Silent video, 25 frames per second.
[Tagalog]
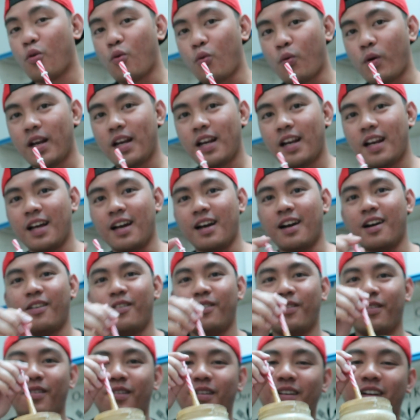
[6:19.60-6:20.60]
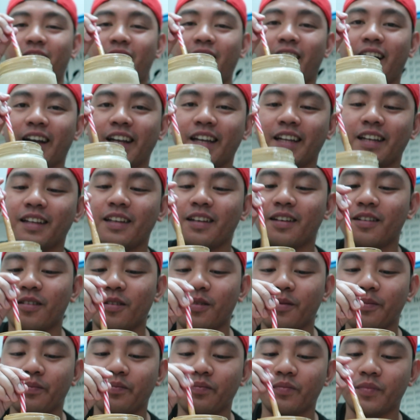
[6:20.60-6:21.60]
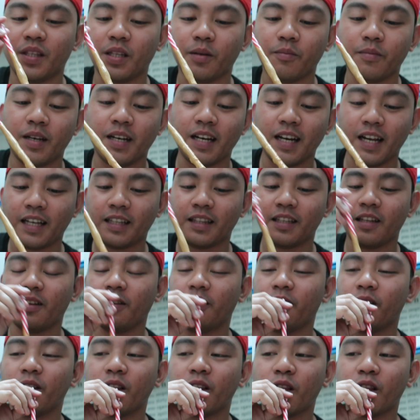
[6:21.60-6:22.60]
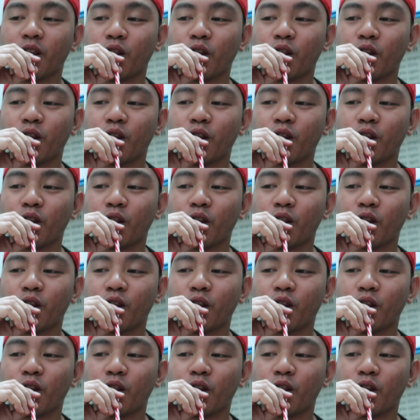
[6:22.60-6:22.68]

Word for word: kukuha na lang ako. Kakainin ko. Tikman na natin.